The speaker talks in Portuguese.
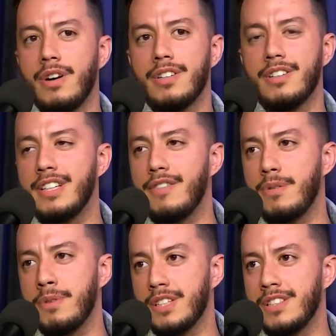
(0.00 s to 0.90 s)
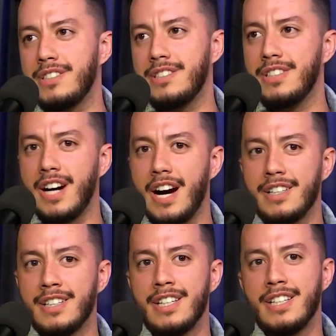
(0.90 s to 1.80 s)
eu tava comentando esses dias, cara.
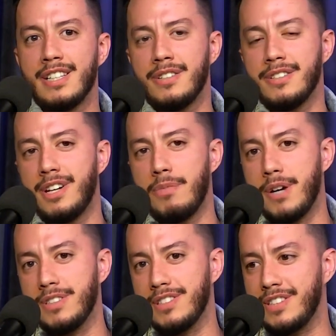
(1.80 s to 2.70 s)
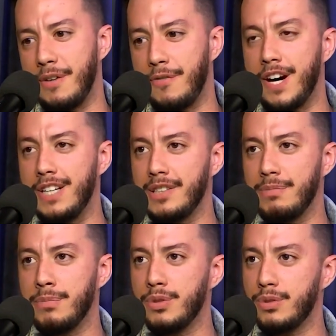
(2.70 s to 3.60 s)
Quando é uma coisa que você faz há
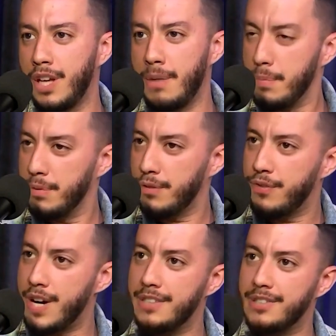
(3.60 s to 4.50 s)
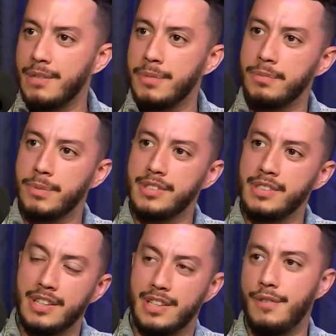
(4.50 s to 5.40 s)
muito tempo, é muito fácil, uhum. né? Mas, tipo assim, na
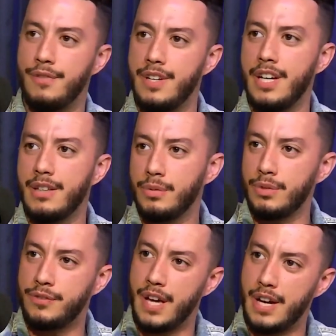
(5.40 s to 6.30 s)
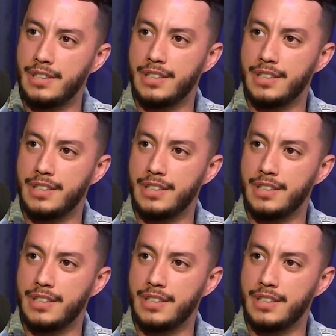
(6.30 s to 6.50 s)
TV é tudo diferente, né?